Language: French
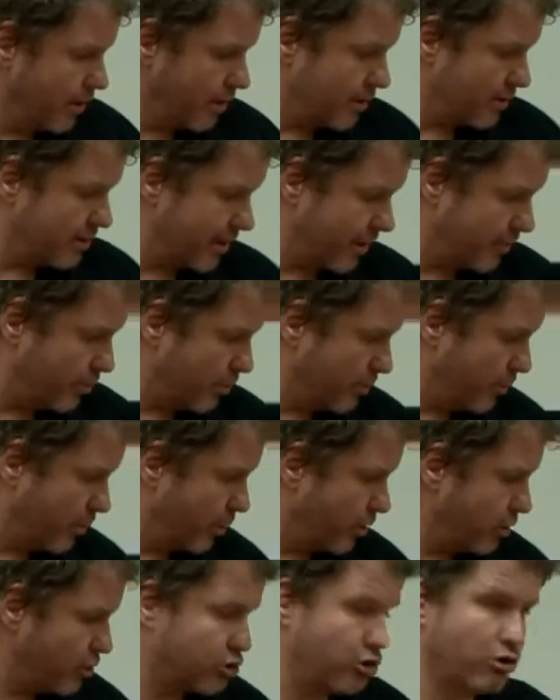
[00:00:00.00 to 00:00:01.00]

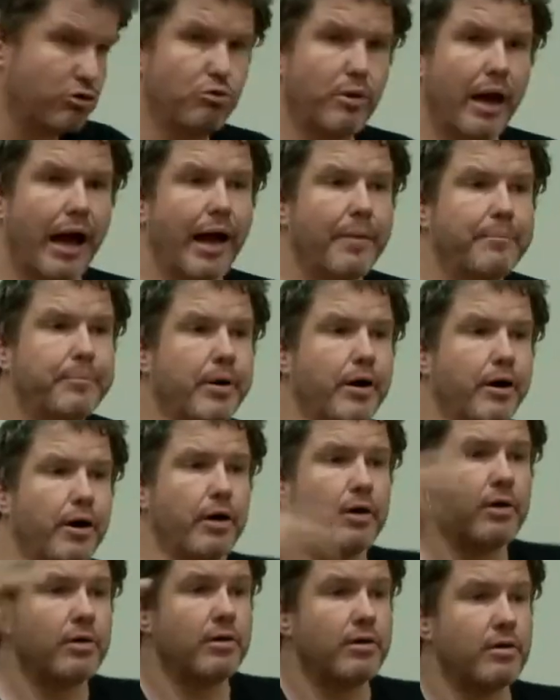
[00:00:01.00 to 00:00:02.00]
simplement, je lui
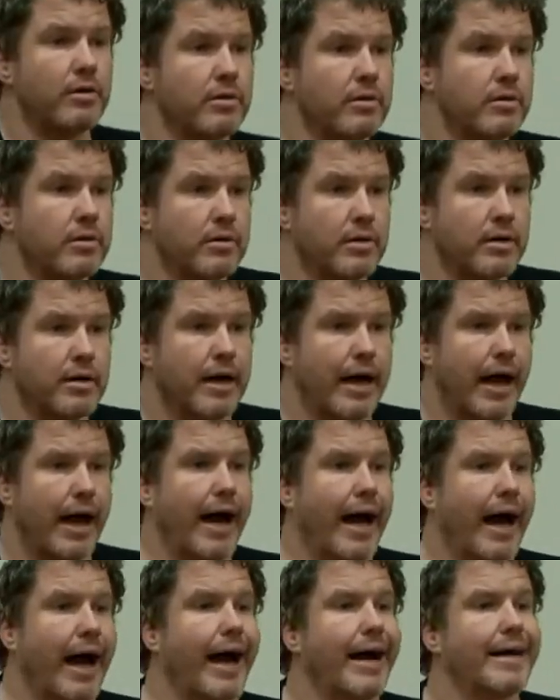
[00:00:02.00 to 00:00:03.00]
apprends
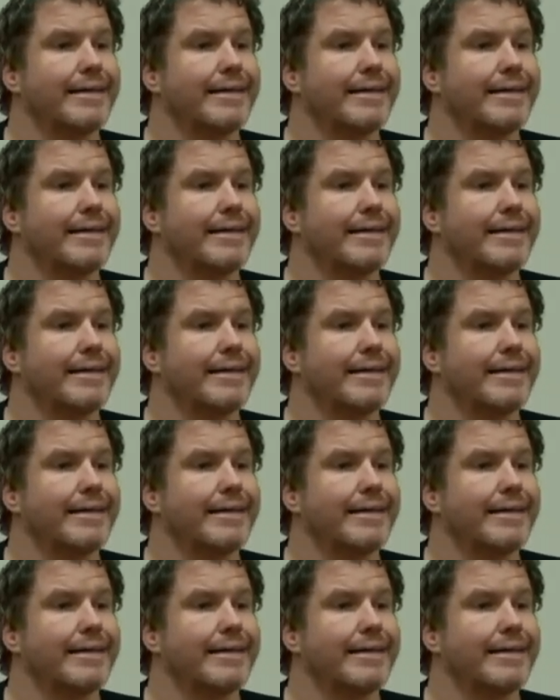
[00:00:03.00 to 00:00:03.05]
à